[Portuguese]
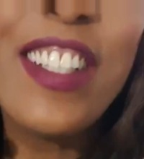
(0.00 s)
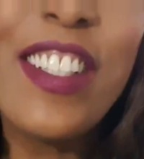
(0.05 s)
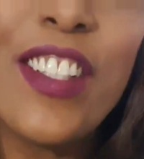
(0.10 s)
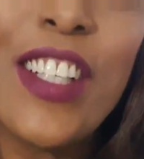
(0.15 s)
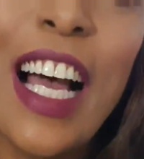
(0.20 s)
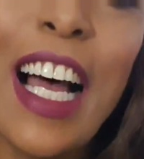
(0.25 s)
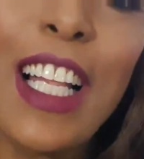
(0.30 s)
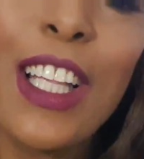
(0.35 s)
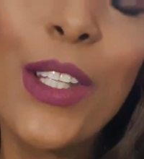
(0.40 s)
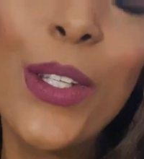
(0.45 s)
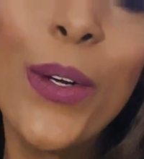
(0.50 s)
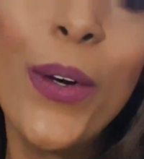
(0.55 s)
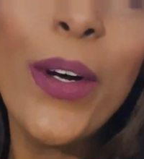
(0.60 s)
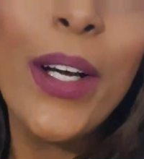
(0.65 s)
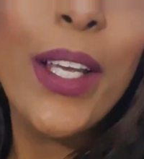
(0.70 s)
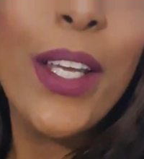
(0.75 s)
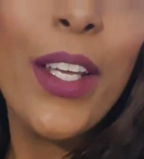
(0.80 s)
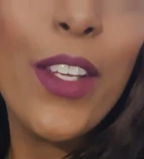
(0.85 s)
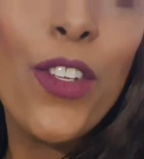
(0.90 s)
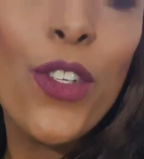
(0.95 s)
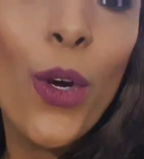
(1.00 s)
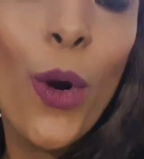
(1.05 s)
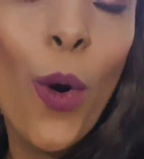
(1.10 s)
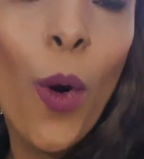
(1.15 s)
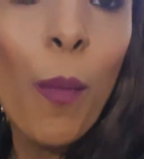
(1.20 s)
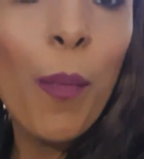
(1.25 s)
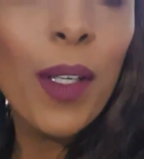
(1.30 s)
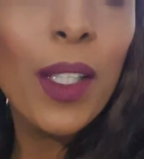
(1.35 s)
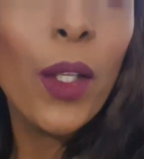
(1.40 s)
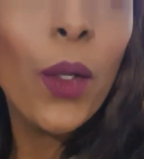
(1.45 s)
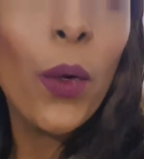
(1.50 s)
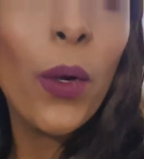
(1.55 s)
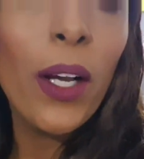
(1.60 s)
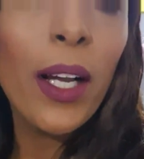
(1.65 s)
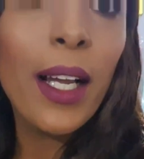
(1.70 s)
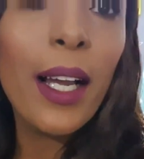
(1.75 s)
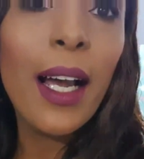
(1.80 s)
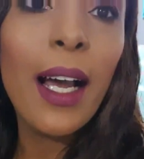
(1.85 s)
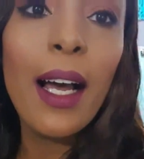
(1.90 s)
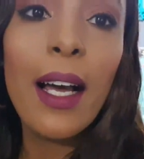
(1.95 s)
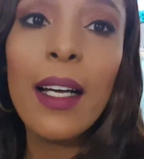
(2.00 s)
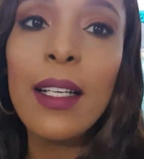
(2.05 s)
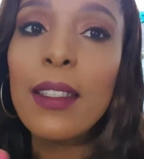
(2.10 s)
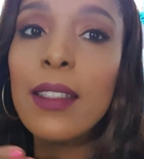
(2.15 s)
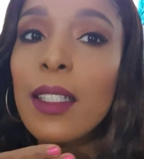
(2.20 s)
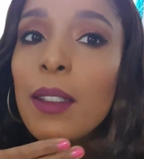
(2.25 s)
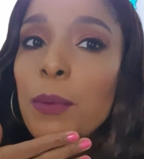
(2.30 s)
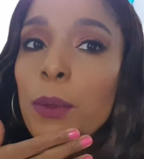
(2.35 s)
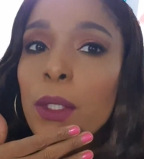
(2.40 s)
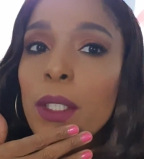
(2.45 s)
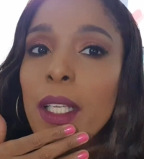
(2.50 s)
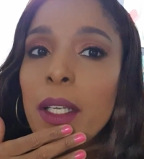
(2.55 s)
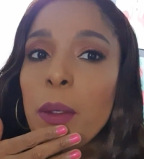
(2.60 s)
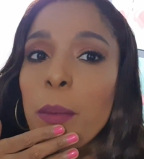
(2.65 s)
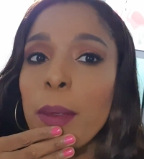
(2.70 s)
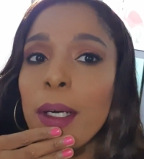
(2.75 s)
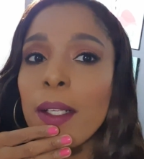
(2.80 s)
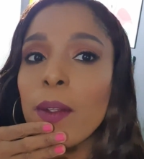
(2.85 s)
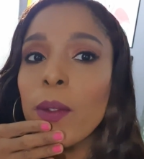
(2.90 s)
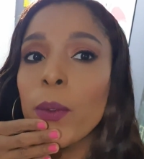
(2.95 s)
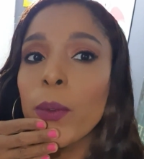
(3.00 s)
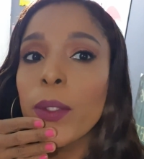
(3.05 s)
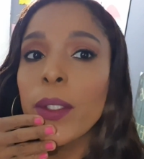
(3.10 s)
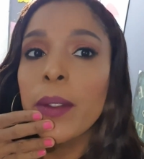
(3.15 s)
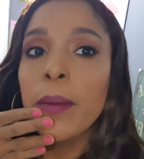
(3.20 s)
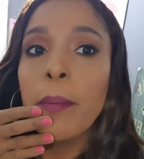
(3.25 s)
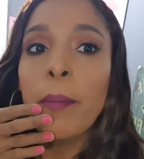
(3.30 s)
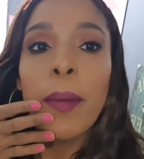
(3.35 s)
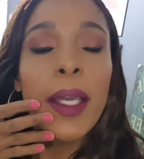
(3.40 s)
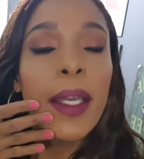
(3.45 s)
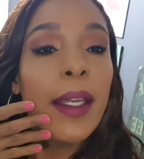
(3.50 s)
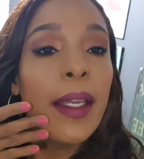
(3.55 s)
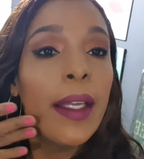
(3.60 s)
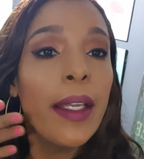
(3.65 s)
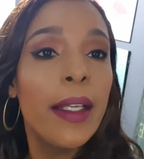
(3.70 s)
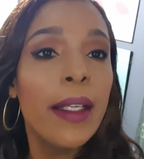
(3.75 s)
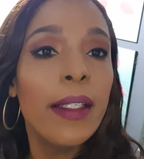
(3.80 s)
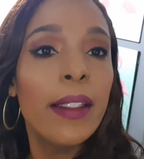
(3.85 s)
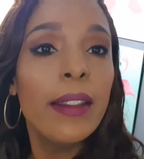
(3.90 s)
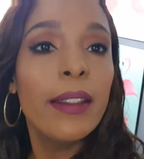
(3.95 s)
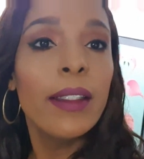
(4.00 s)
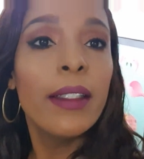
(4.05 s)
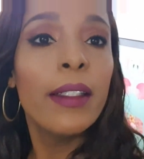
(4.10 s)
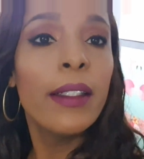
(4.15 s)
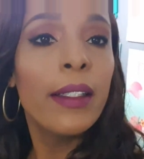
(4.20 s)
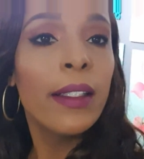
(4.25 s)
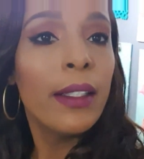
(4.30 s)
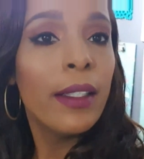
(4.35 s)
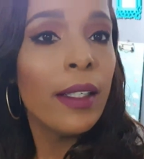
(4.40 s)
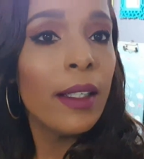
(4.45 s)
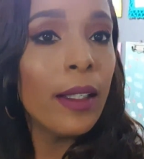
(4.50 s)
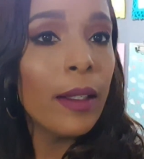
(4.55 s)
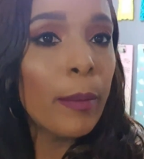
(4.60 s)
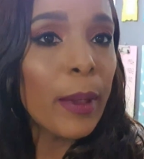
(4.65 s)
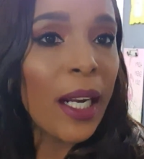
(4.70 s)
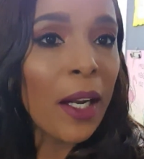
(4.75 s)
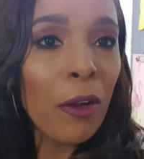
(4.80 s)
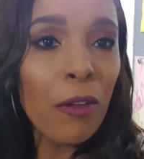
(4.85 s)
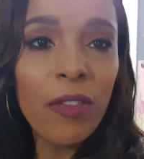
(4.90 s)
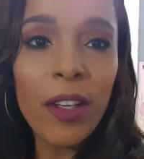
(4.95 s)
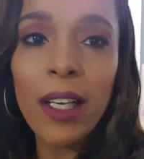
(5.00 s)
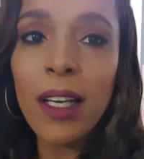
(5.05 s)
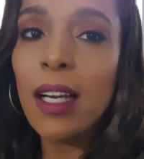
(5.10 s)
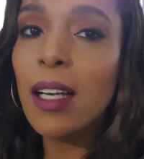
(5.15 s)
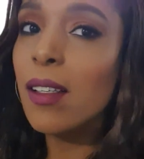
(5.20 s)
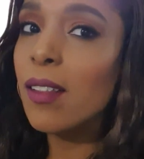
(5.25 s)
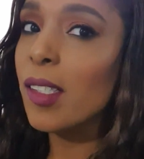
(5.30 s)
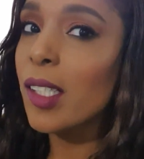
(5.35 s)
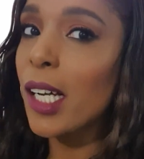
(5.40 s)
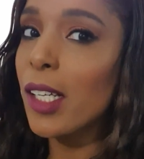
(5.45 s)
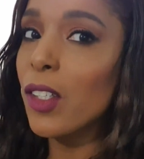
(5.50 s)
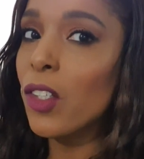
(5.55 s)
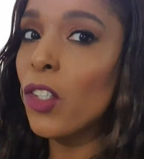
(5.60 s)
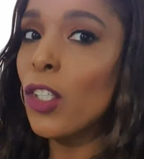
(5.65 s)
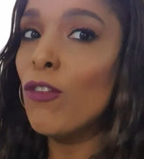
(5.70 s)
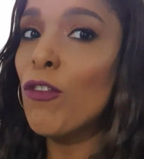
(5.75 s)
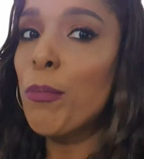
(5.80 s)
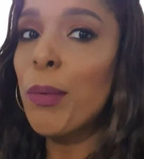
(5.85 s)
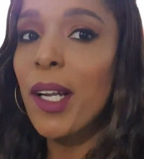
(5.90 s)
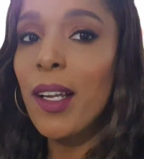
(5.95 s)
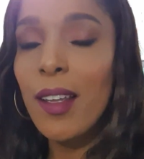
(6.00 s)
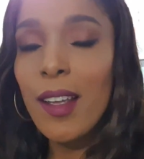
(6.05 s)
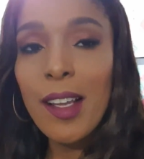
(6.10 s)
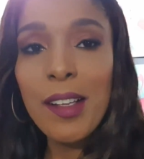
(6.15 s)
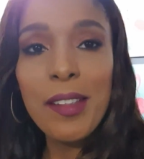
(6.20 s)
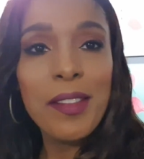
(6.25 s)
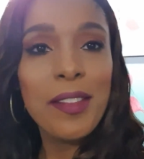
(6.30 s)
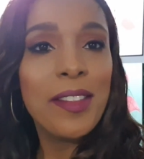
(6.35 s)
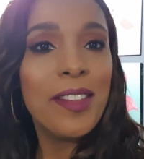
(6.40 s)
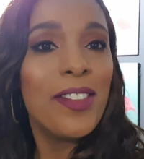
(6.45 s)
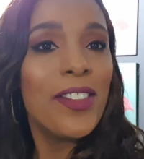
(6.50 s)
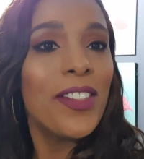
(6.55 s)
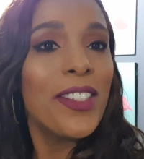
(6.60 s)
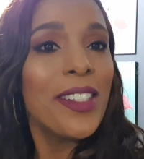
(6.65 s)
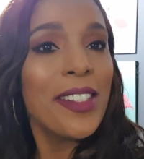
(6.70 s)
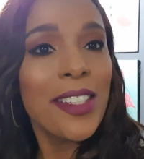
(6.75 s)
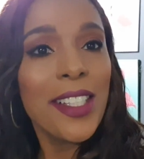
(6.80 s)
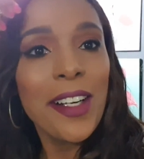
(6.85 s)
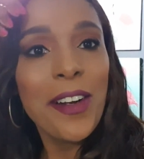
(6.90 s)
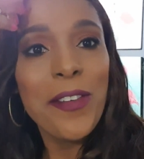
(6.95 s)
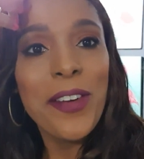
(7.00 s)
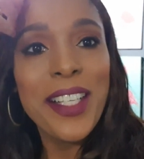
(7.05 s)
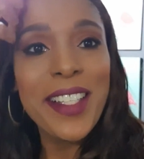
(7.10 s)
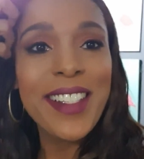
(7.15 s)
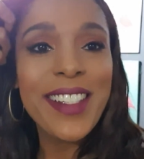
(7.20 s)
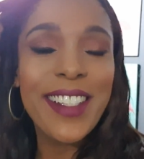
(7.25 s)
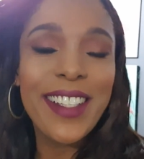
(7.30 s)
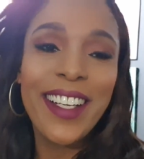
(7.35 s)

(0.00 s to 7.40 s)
Já tô aqui de roupa trocada, mudei o batom também. Para não ficar cansativo para quem assiste na sequência,